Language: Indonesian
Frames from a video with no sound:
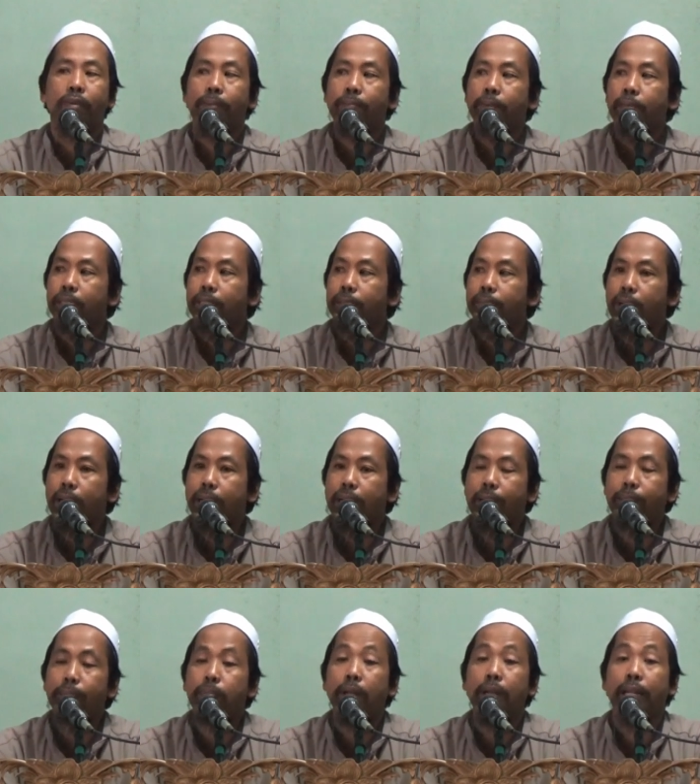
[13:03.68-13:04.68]
Allah
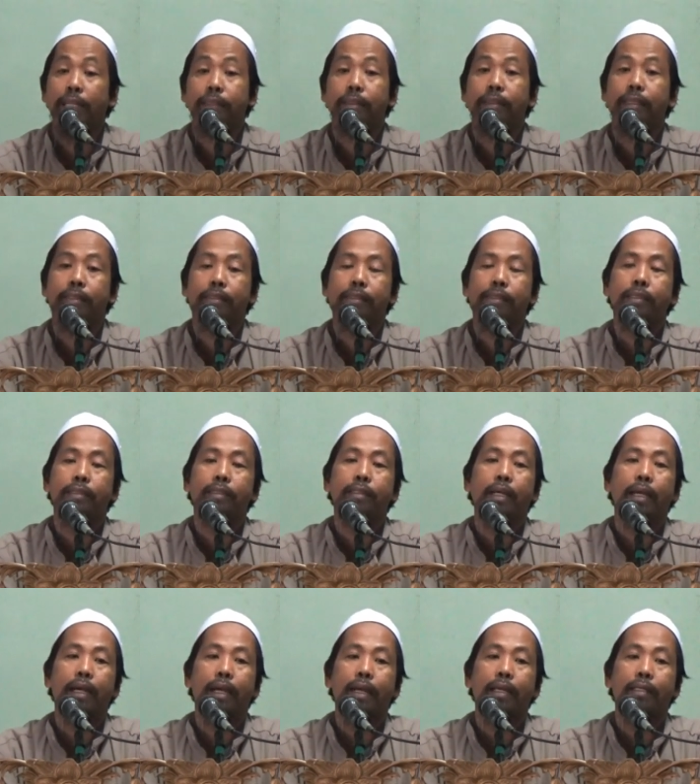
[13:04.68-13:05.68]
bagaimana beratnya
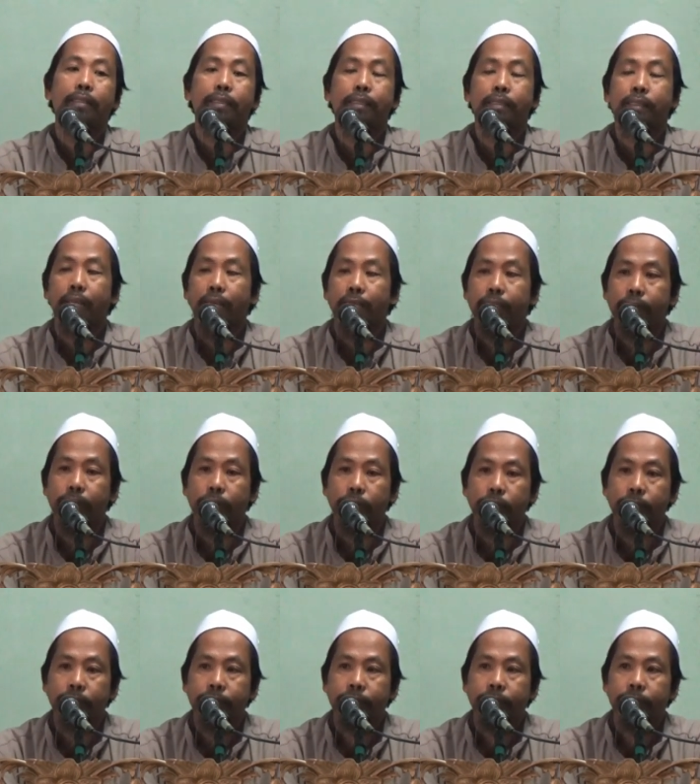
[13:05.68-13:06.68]
Sayyidah Asiyah itu
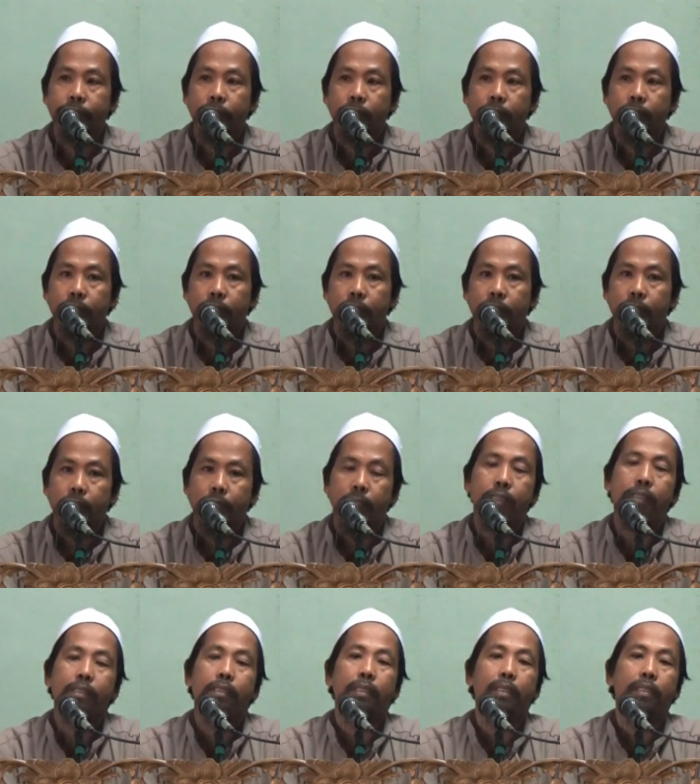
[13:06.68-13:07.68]

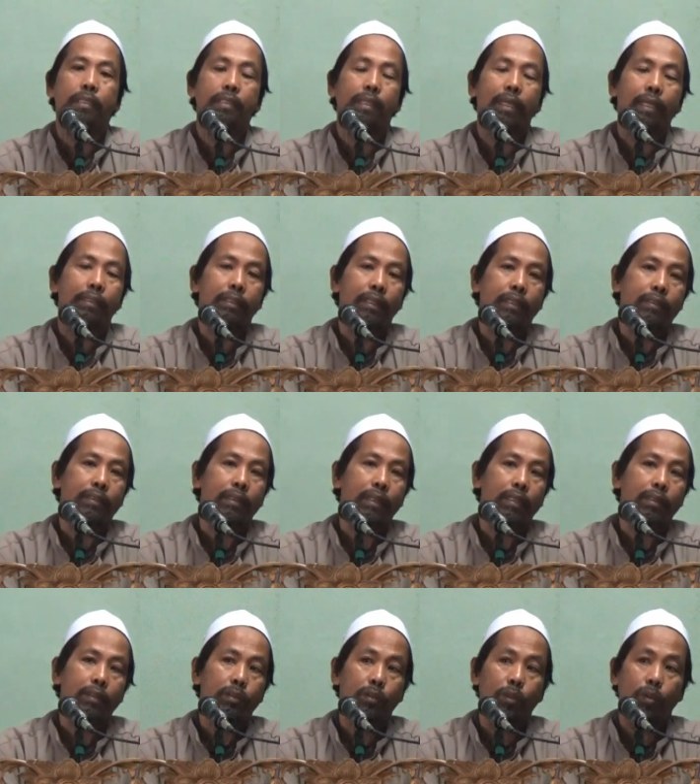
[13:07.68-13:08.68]
istrinya
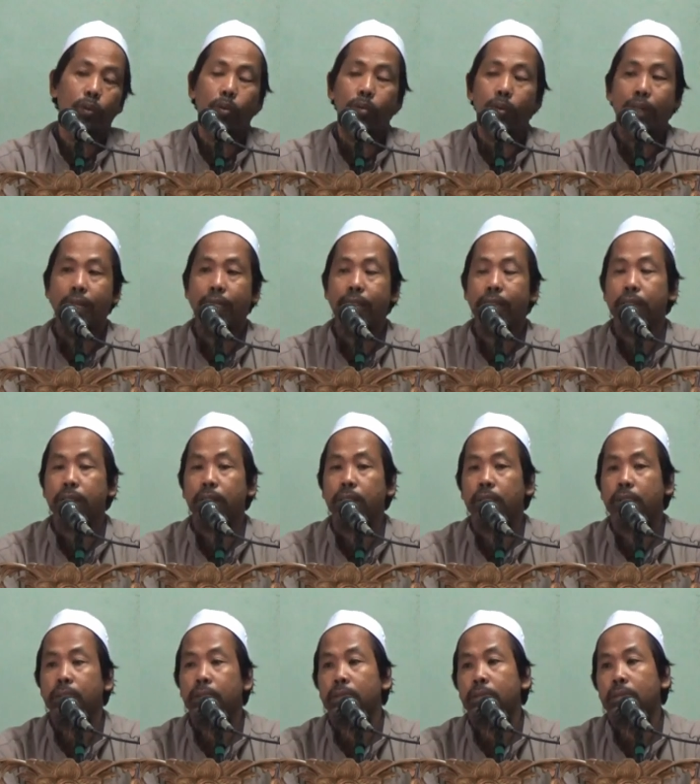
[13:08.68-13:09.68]
saja seorang
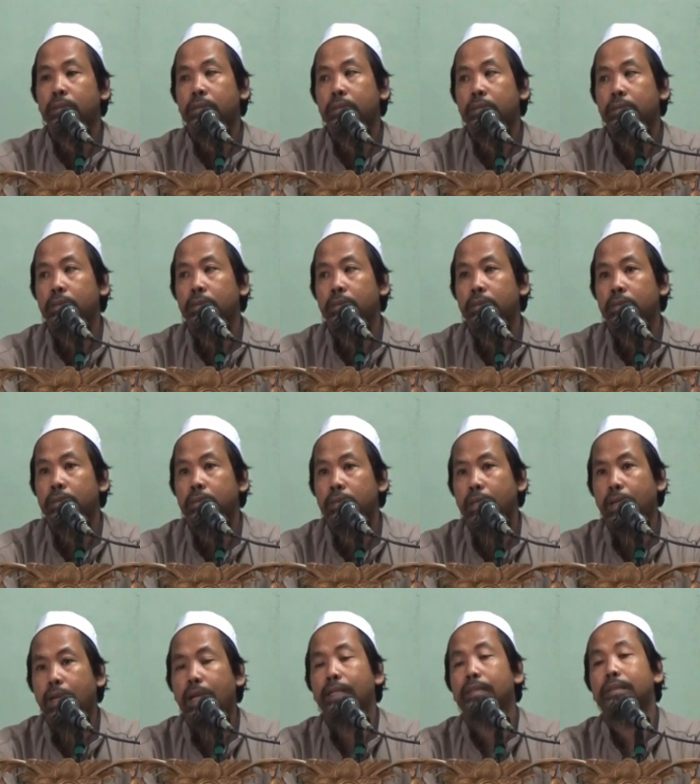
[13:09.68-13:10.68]

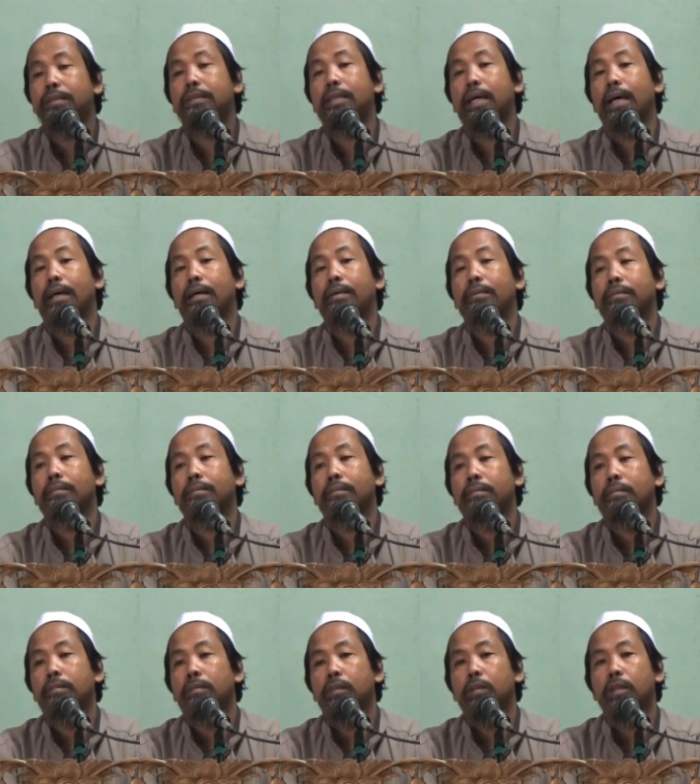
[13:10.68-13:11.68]
raja
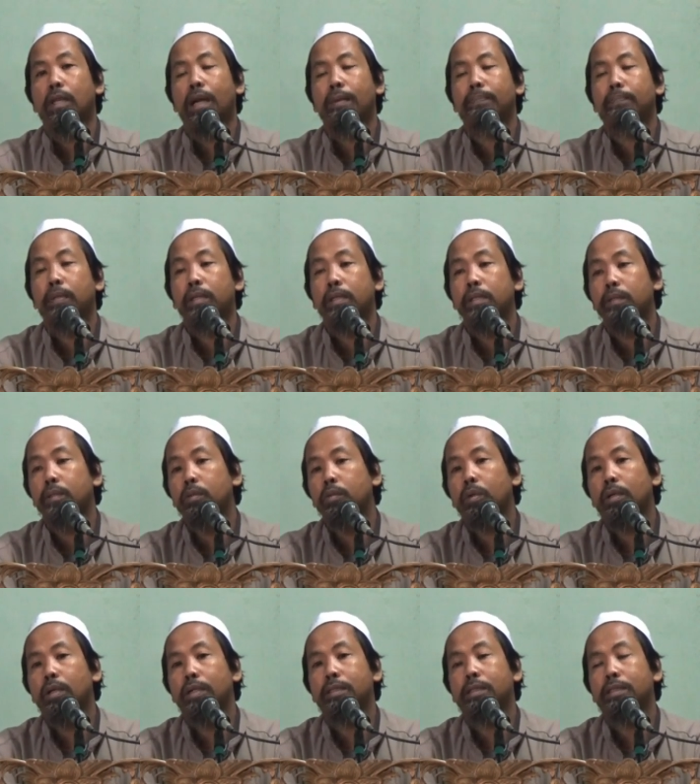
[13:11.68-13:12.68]
yang
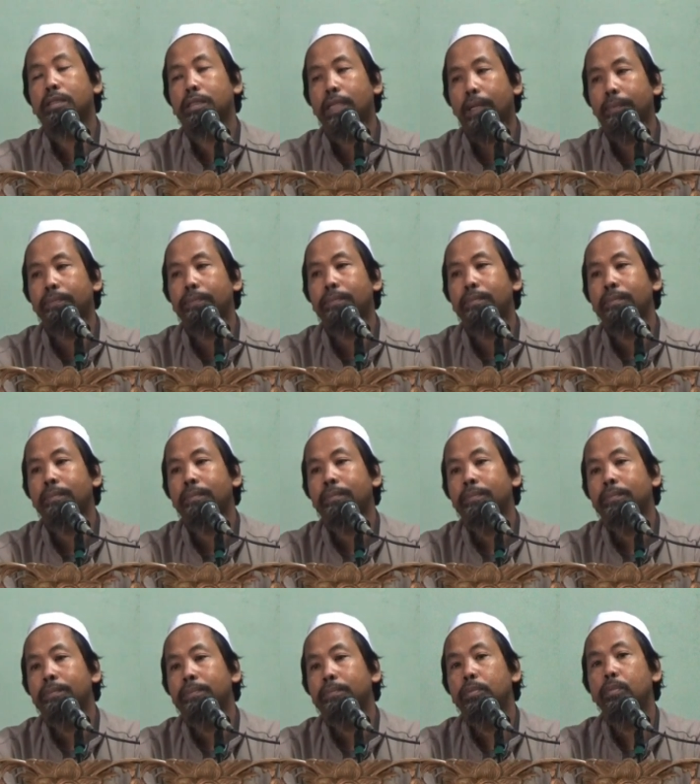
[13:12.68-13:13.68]
begitu kejam
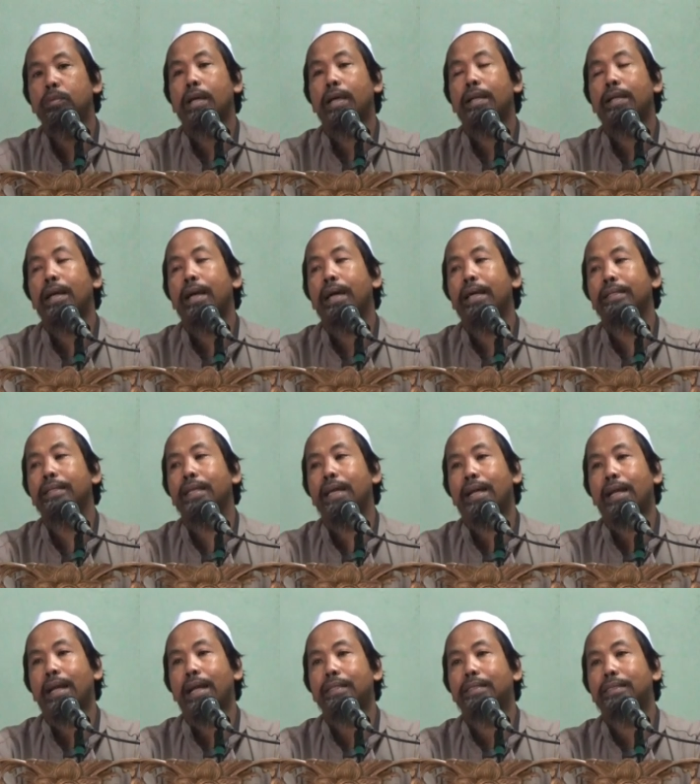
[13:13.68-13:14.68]
bukan
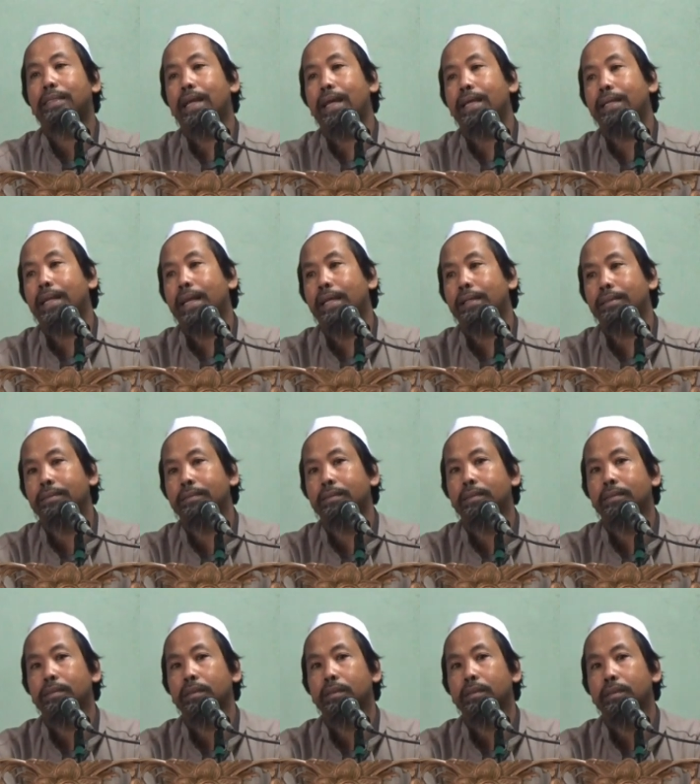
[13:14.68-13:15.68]
hanya raja
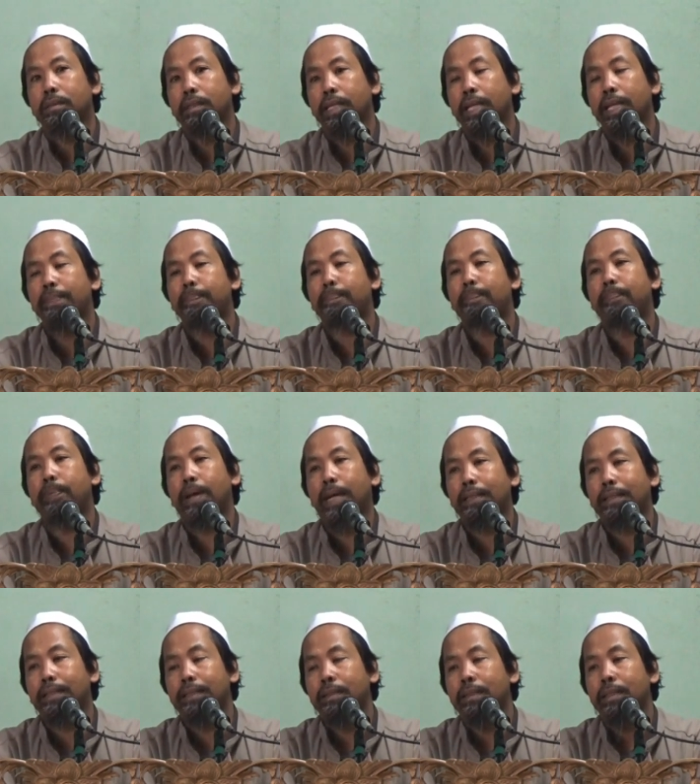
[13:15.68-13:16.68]
yang
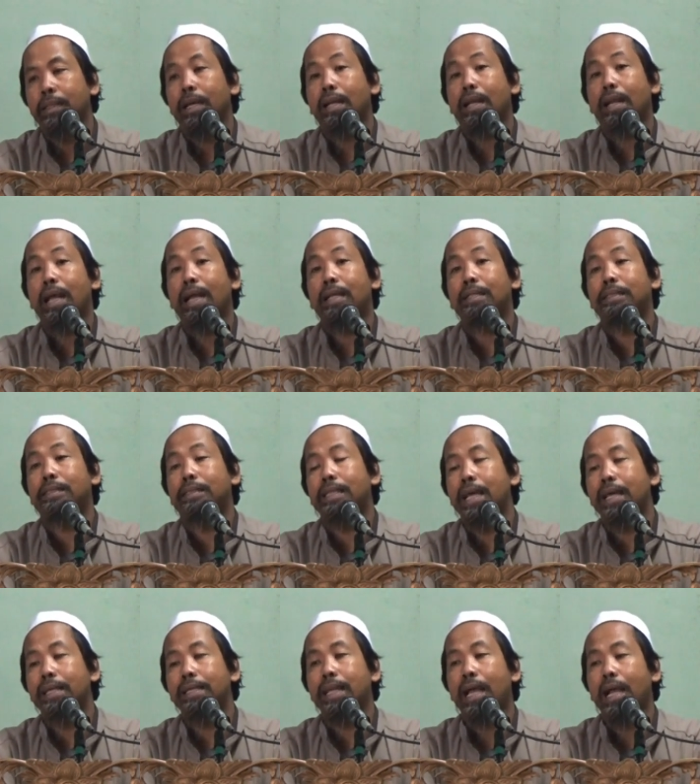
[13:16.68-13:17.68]
hebat
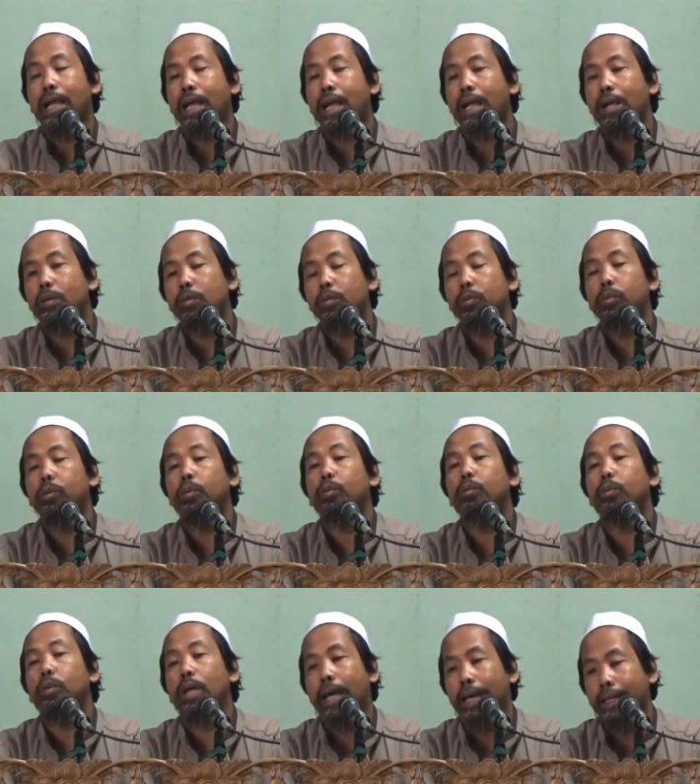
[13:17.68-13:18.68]
raja yang ngaku
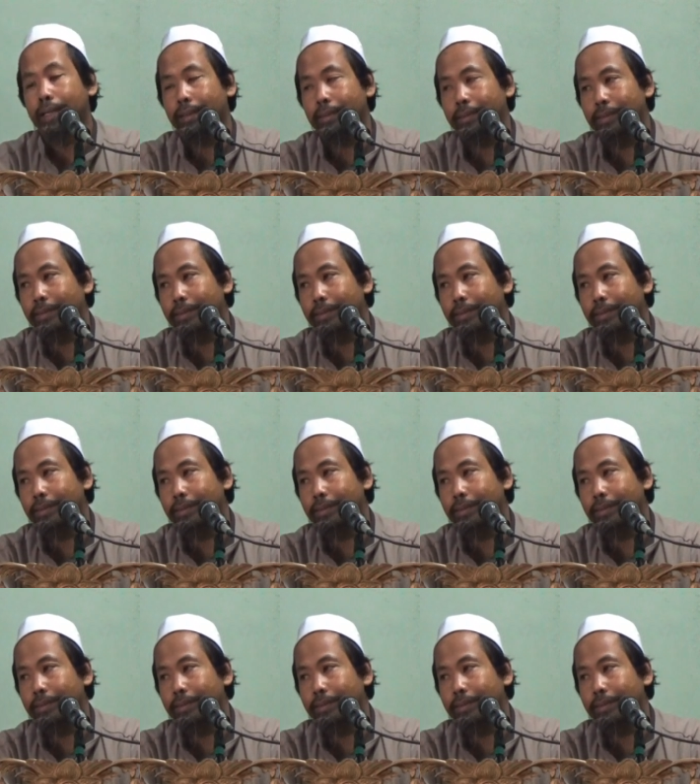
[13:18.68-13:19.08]
Tuhan.